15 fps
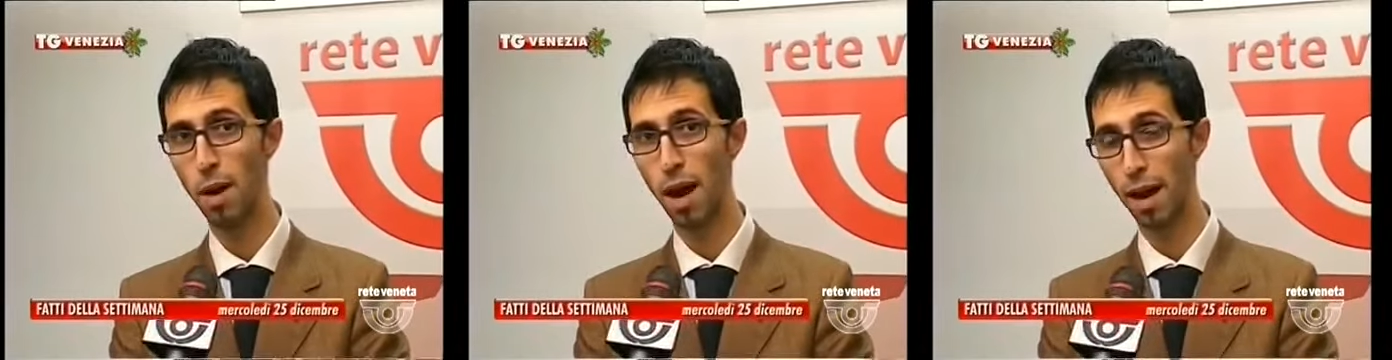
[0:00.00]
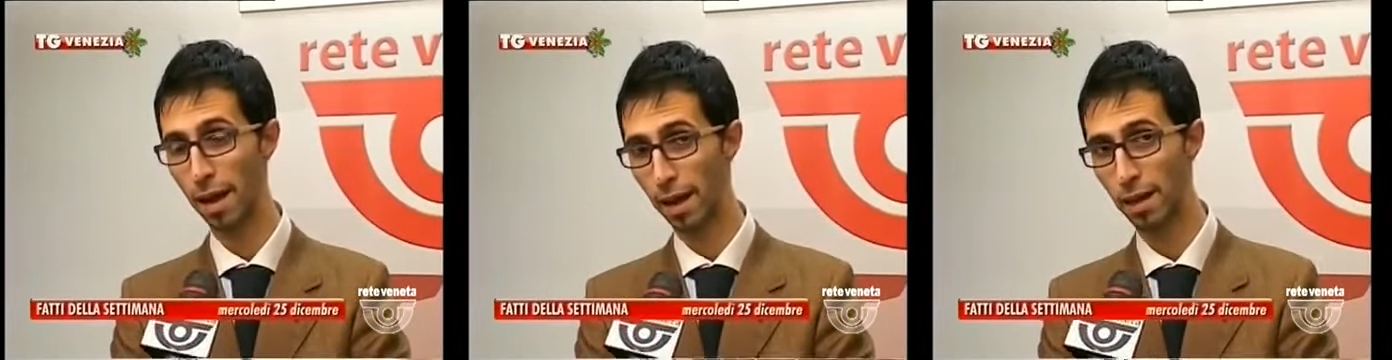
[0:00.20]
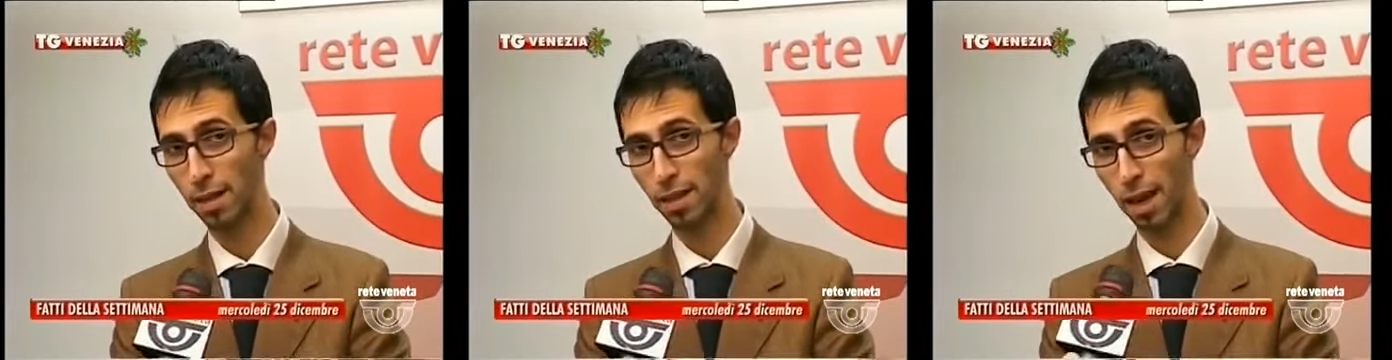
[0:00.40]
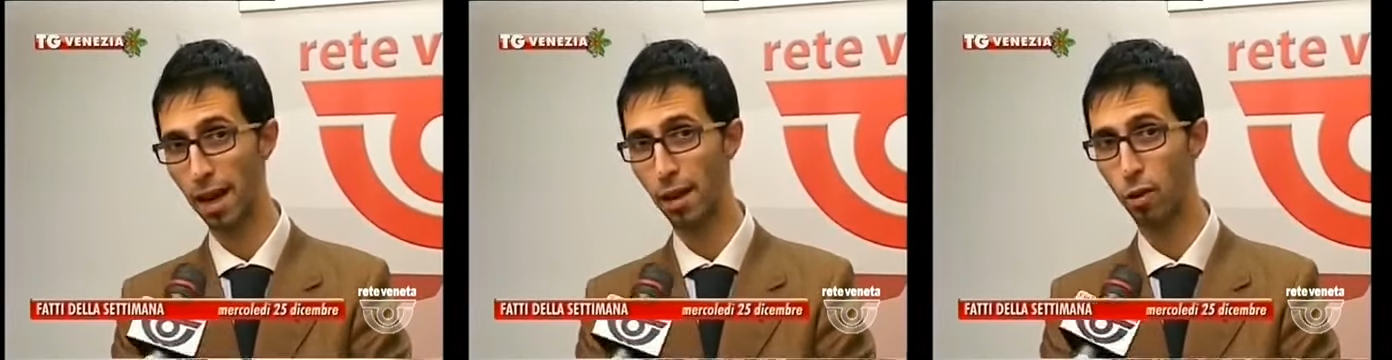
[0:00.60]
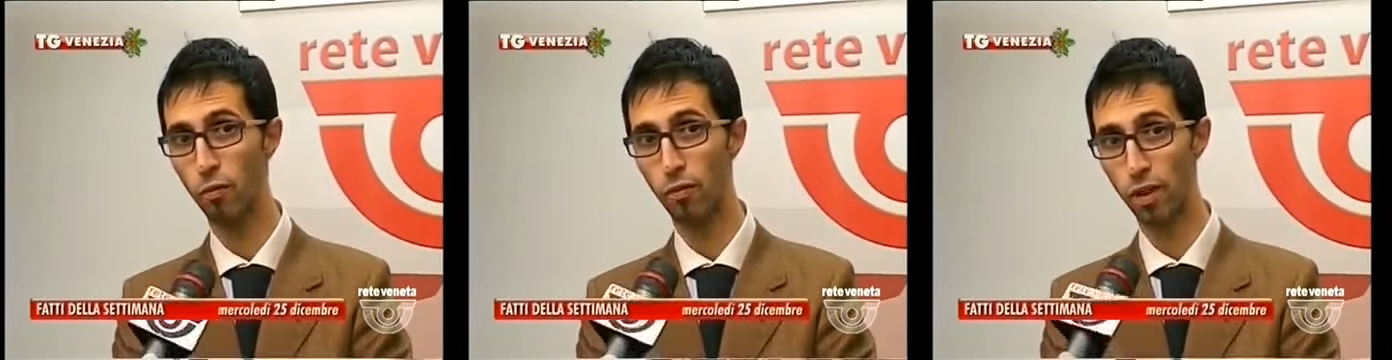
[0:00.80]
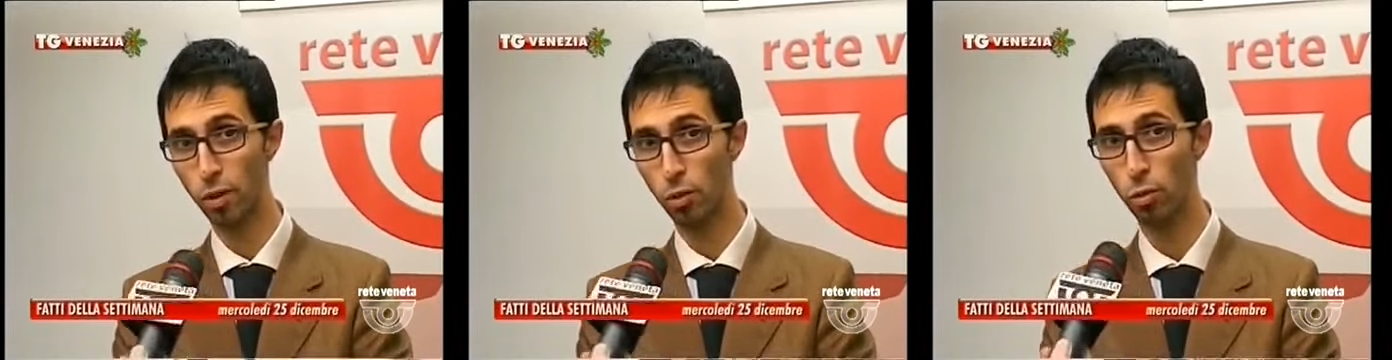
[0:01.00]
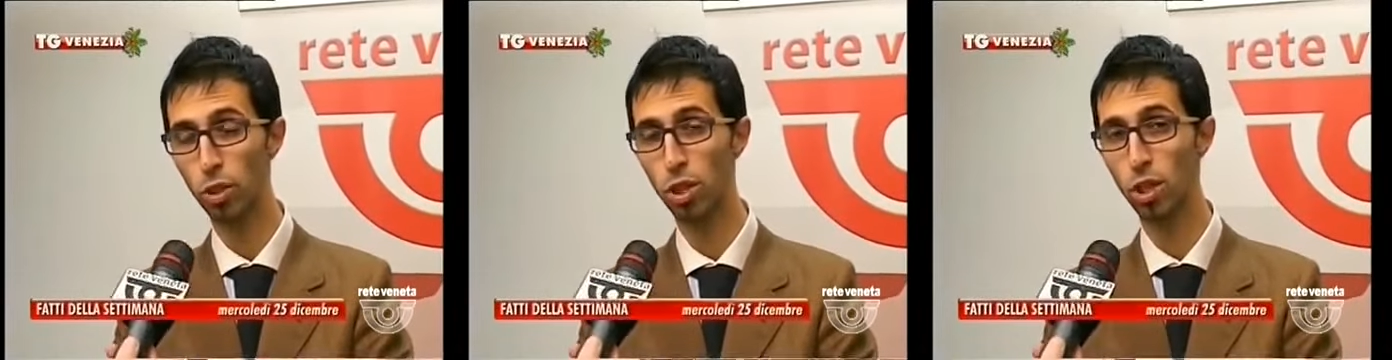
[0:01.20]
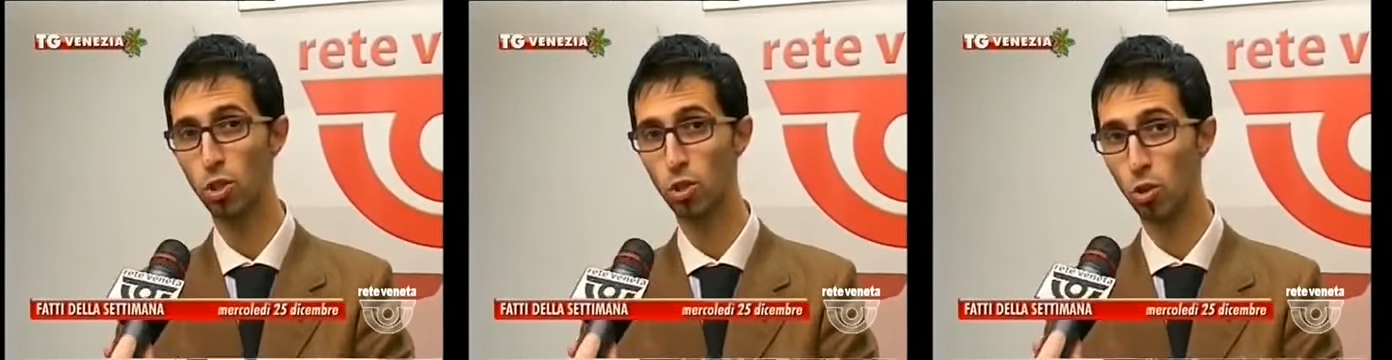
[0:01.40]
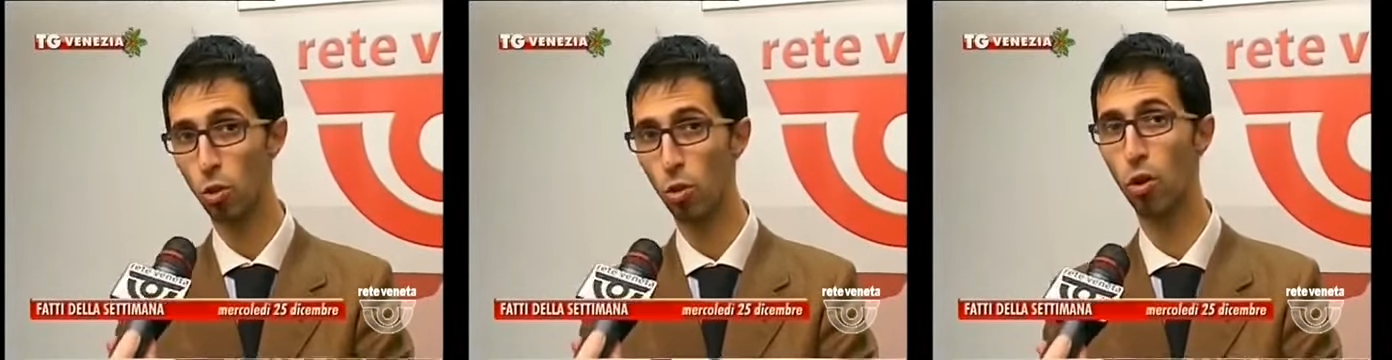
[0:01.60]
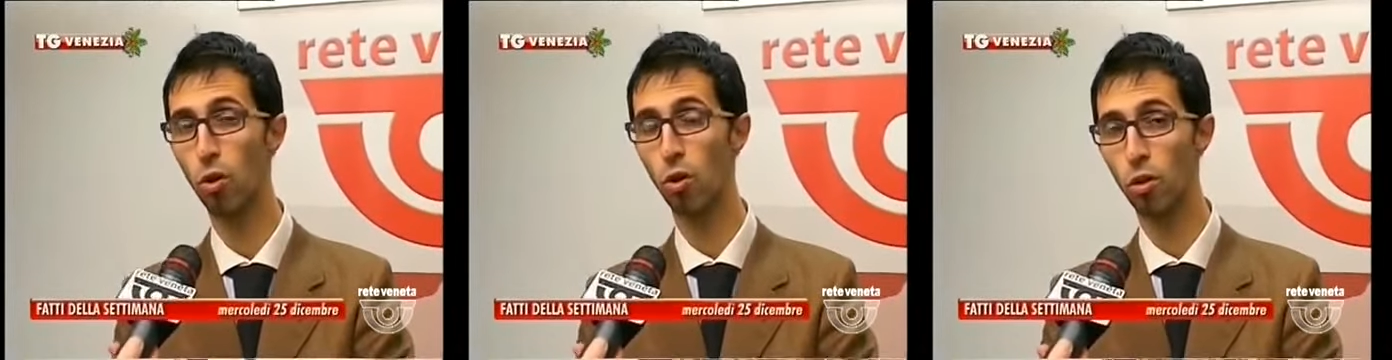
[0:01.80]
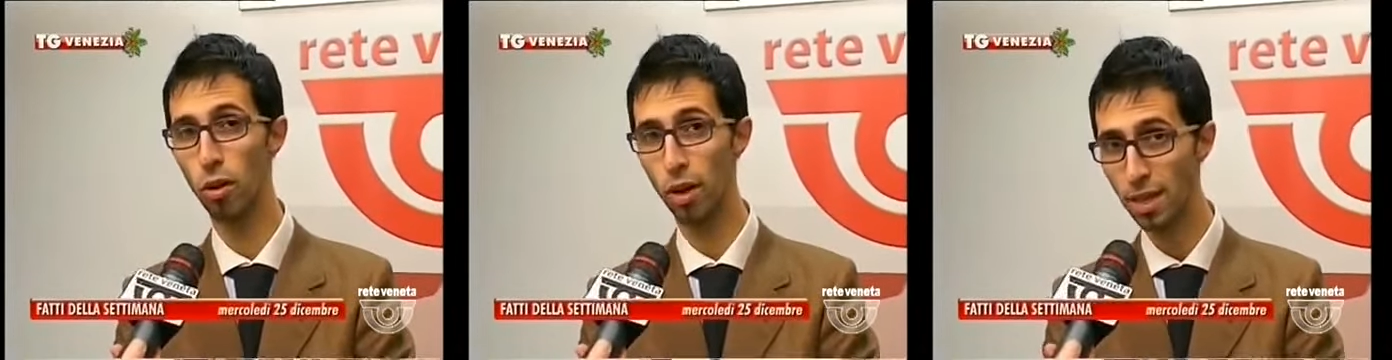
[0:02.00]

mare che saranno venduti sono